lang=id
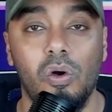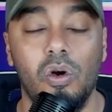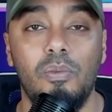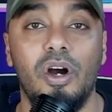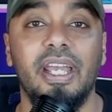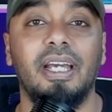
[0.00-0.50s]

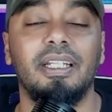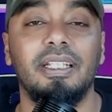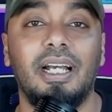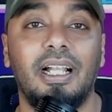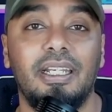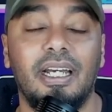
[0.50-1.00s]
gue
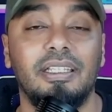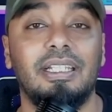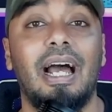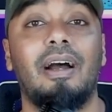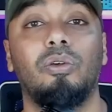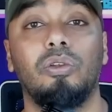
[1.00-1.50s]
mengingetin kalian
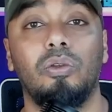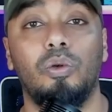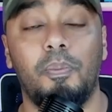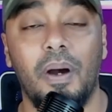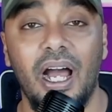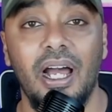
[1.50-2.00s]
takut
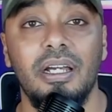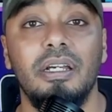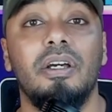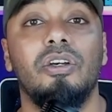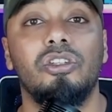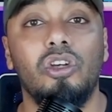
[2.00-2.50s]
lupa
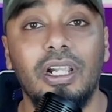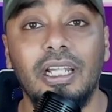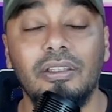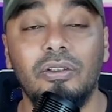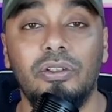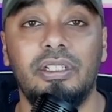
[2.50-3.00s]

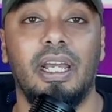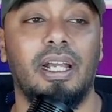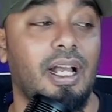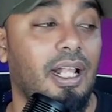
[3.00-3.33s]
sholat dulu Jack.